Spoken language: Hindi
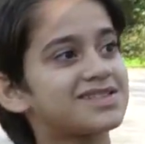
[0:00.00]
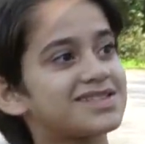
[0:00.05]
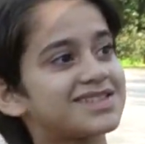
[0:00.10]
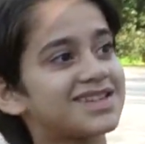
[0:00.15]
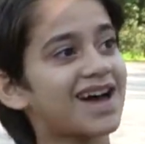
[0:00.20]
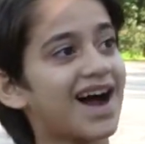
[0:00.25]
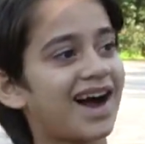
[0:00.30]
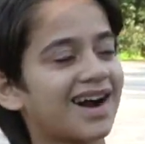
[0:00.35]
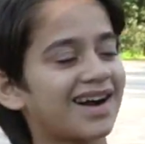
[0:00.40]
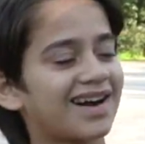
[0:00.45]

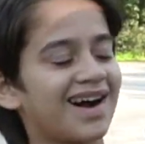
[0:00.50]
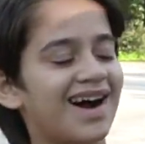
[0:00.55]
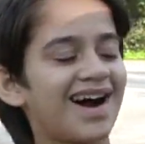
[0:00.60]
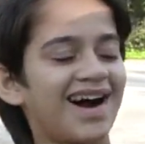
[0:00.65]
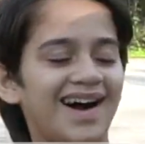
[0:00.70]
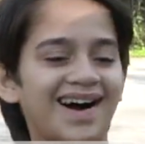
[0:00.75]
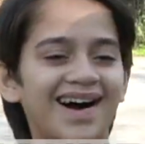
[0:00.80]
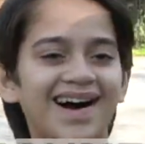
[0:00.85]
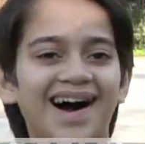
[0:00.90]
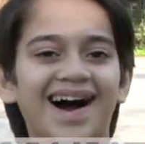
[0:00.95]
साग
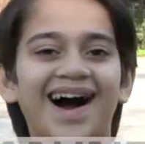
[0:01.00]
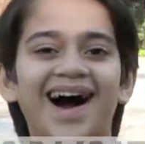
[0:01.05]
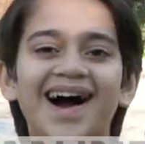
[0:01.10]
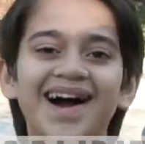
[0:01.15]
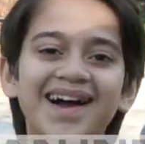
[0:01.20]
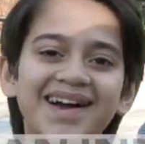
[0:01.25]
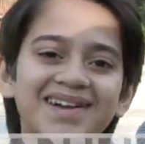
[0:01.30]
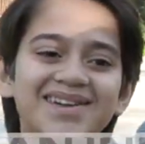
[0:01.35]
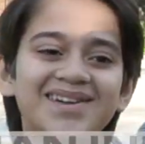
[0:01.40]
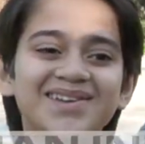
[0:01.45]
हाँ हाँ
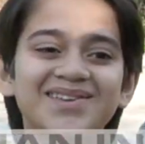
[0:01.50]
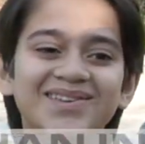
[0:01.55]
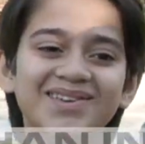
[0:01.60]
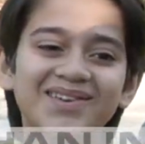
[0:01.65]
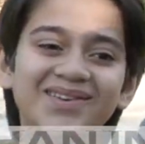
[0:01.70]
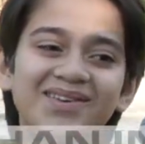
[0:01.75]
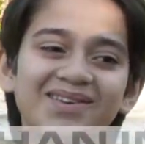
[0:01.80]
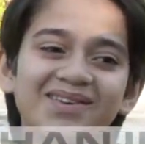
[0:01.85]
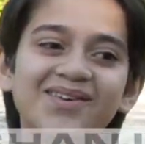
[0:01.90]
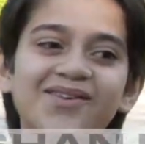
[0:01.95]
सो
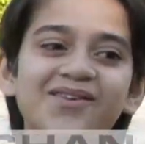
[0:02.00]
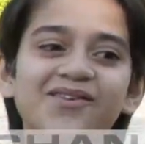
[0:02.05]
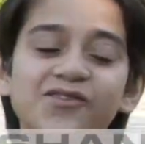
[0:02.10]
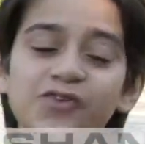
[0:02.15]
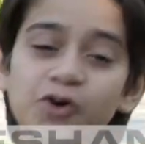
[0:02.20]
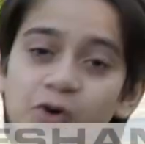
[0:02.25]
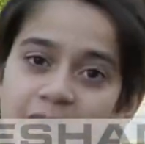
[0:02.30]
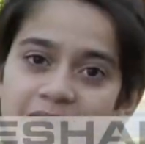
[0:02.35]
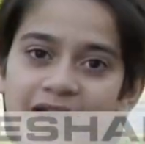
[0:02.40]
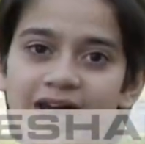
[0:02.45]
so,
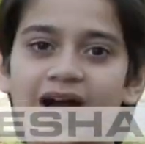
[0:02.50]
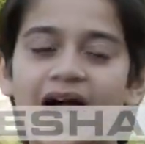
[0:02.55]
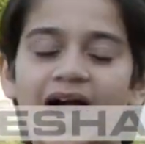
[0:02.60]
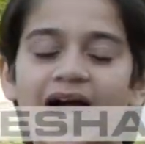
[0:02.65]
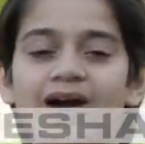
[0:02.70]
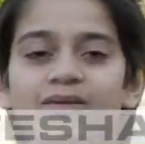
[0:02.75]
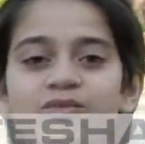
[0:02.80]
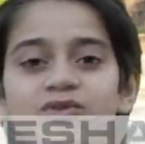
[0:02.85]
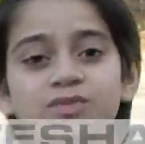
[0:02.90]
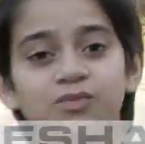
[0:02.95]
वो मैंने
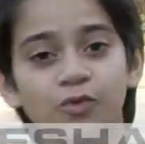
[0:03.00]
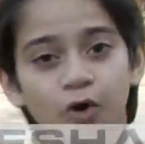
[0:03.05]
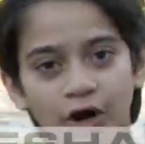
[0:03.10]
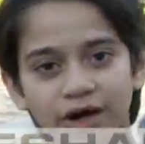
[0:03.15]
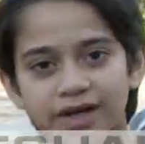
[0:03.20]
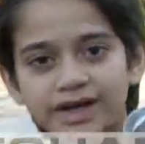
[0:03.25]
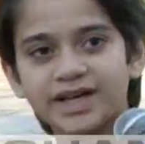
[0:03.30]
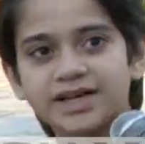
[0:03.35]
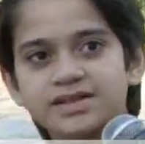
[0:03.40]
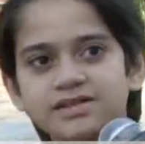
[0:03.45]
खाया मुझे
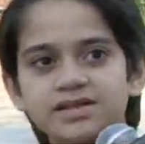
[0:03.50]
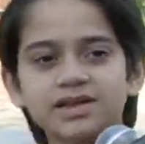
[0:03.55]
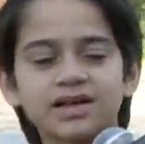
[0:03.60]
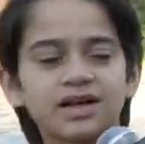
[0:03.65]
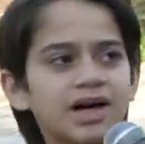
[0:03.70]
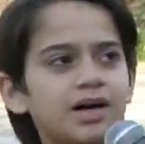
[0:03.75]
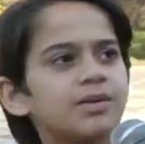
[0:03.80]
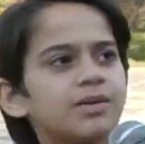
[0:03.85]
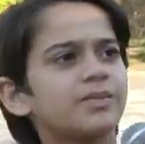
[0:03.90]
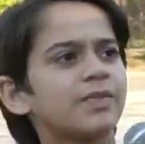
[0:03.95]
बहुत टेस्टी
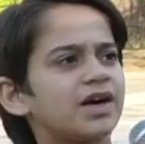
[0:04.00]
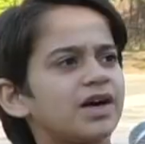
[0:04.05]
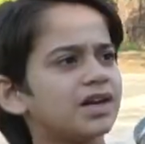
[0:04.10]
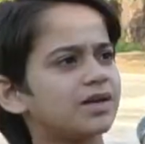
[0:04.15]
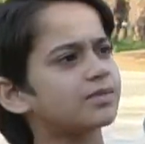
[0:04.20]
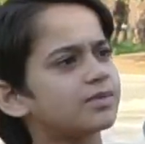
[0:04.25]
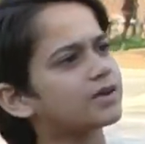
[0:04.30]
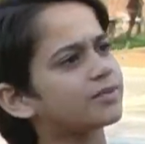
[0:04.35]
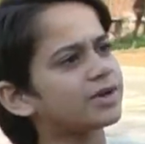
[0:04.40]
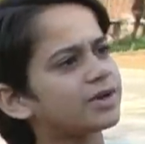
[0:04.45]
लगा मैं
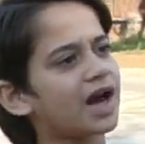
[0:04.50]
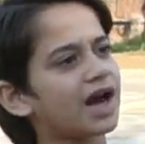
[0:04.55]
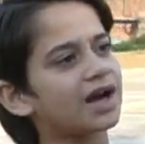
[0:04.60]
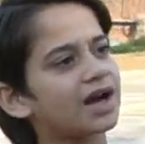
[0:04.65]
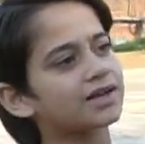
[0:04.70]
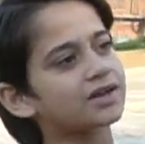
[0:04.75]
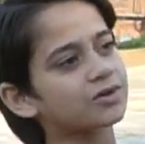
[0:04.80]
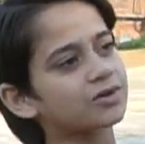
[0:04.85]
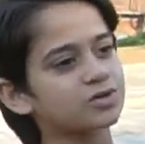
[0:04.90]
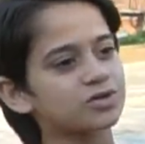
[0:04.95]
पहले भी अभी
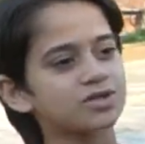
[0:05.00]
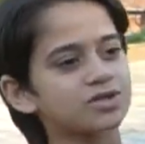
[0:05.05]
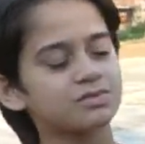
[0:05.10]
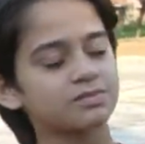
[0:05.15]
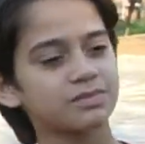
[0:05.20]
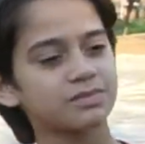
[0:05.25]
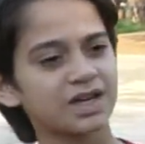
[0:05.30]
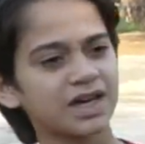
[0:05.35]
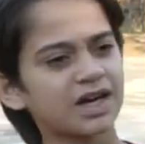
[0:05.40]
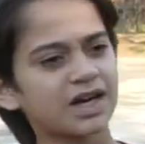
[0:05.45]
आया था कुछ
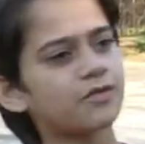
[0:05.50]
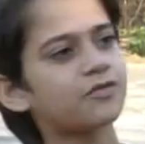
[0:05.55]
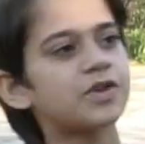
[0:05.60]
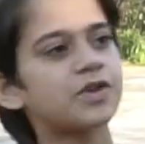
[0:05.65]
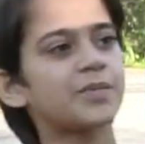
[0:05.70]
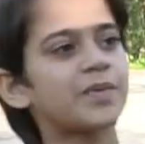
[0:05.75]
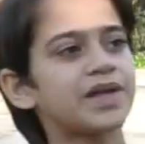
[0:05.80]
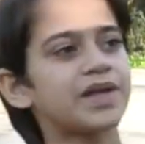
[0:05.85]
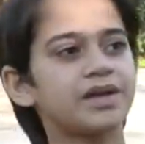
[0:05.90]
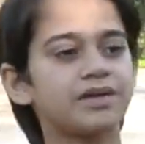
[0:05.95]
एक
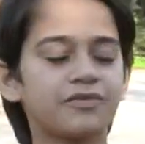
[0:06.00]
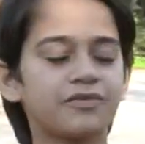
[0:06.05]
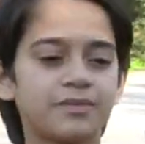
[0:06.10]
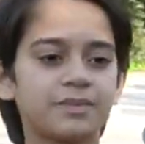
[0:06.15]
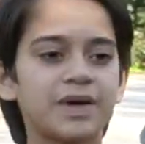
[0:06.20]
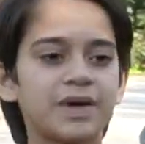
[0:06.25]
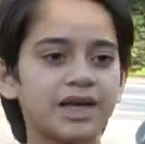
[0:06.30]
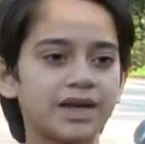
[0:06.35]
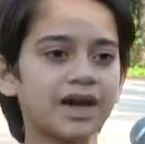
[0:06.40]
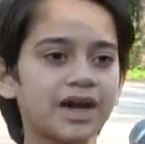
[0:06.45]
हफ्ते पहले
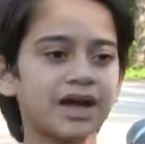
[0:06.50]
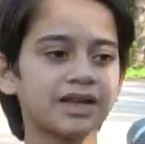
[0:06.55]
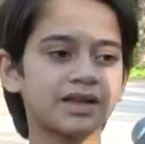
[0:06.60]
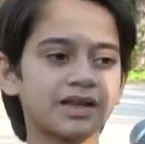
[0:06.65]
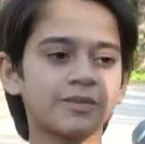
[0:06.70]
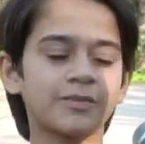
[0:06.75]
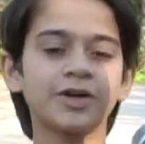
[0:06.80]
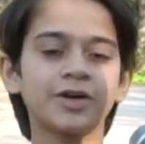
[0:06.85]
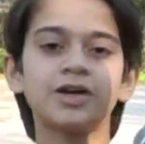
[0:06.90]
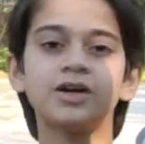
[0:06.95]
पहले आया
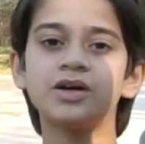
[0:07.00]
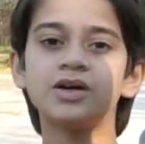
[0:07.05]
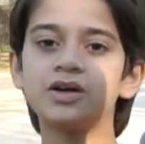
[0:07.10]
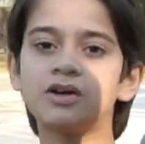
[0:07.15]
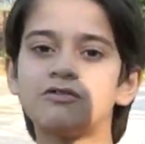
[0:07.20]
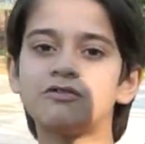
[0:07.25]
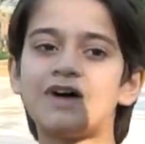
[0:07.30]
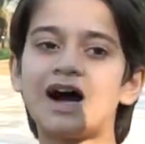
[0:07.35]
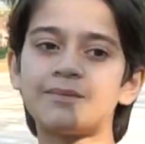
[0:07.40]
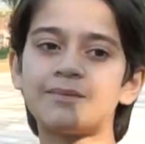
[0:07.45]
था मैं
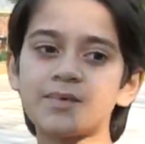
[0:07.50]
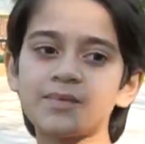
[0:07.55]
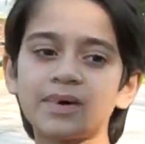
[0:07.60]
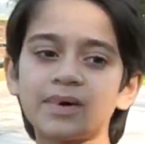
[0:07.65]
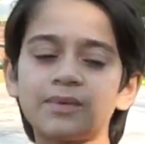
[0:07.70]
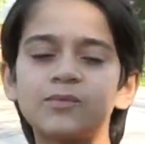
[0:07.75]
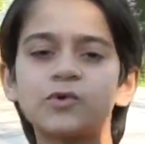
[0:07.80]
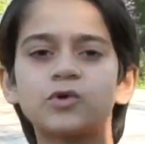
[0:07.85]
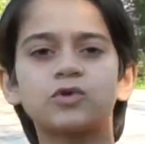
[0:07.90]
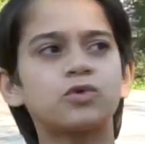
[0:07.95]
वहाँ पे भी
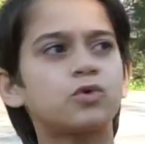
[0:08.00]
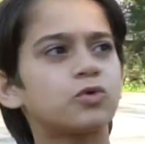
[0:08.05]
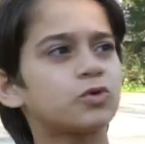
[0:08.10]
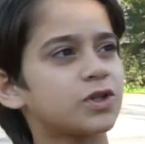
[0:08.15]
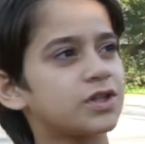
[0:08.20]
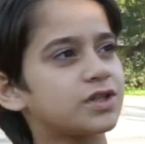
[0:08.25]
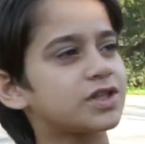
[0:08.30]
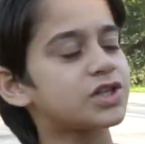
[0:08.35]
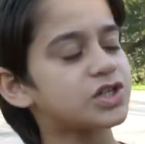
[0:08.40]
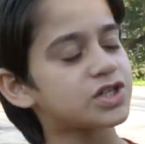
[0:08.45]
हम लोग दो
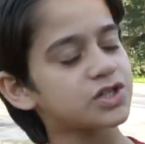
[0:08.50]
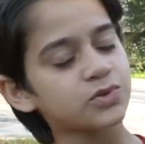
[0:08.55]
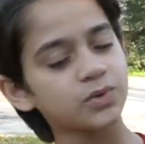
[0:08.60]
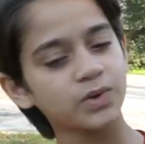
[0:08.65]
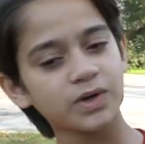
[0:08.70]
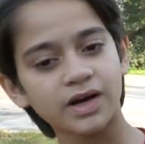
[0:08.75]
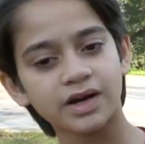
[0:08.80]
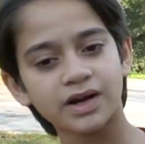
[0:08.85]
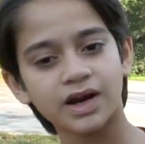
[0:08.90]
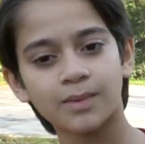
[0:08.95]
तीन दिन
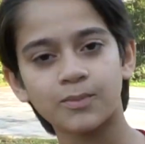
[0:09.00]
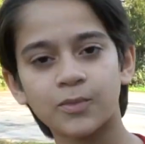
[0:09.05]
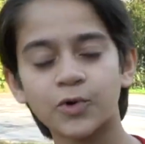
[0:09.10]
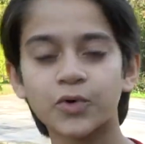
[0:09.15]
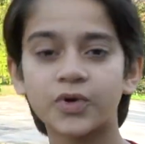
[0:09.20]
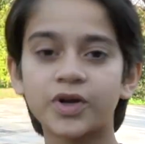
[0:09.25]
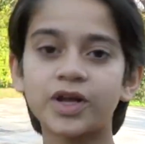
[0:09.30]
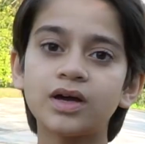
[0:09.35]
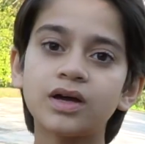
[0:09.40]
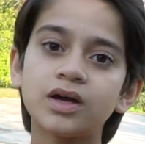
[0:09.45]
शूट करा हम
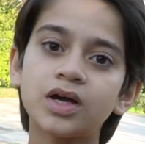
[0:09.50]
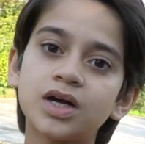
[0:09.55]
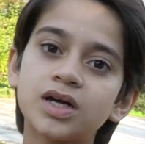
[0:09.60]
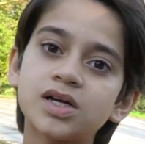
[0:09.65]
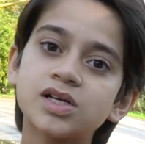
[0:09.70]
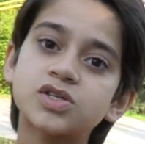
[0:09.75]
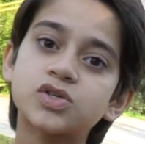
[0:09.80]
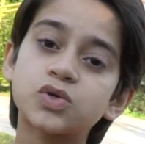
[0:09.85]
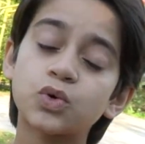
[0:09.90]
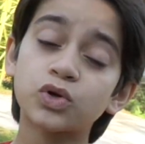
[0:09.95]
लोगों ने
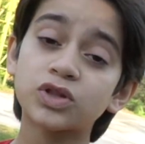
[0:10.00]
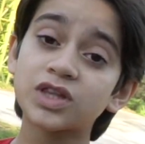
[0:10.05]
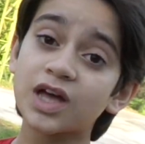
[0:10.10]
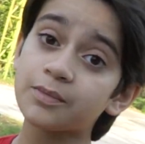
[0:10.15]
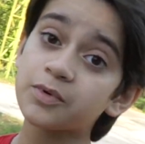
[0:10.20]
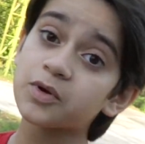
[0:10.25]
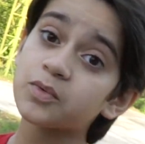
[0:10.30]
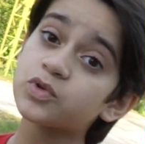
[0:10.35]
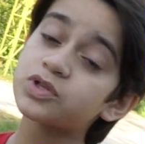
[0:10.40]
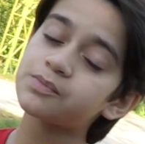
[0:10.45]
सो so,
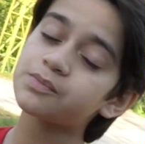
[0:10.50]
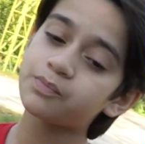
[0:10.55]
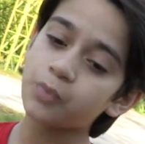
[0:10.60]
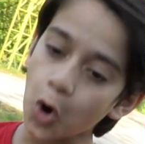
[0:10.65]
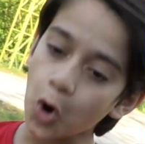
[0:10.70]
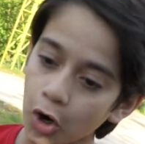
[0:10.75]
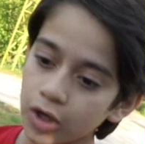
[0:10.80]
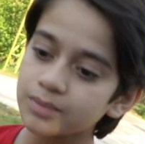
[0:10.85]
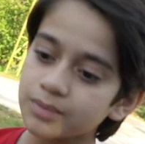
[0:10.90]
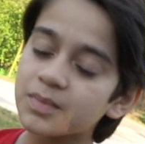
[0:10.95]
तभी मुझे
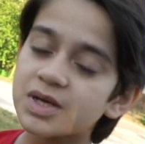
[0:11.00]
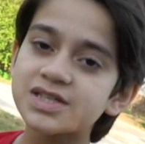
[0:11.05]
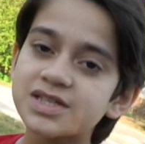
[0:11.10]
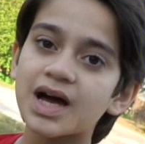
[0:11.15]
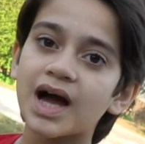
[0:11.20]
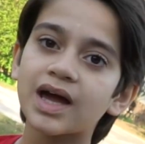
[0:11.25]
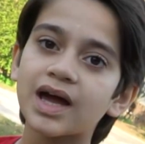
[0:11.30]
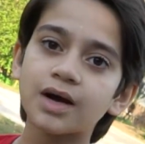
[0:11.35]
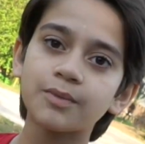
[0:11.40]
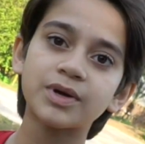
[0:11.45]
बहुत
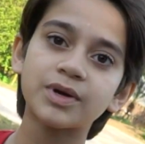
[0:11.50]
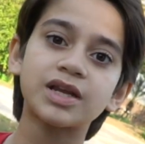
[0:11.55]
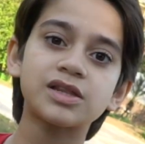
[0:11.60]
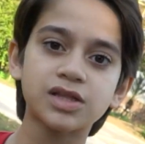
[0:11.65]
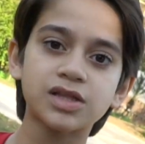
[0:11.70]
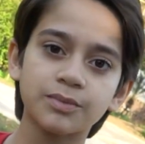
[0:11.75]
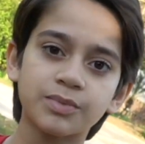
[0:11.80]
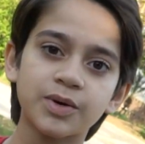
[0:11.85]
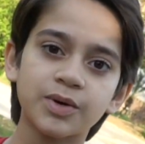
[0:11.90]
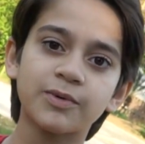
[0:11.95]
मज़ा आया मैंने
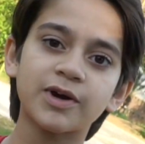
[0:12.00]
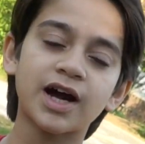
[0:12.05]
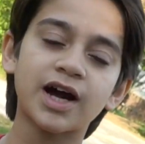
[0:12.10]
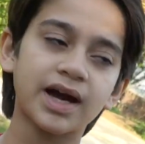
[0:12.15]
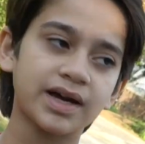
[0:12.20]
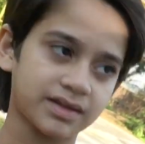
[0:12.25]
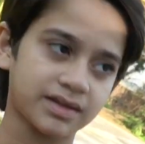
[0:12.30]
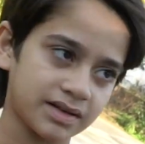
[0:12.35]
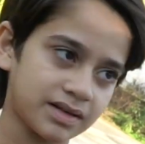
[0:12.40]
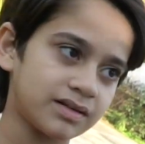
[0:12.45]
तभी भी
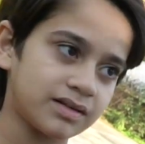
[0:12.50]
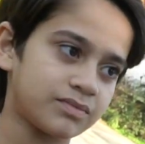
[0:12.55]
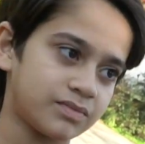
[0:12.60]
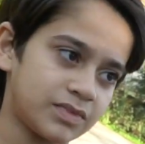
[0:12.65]
खाई थी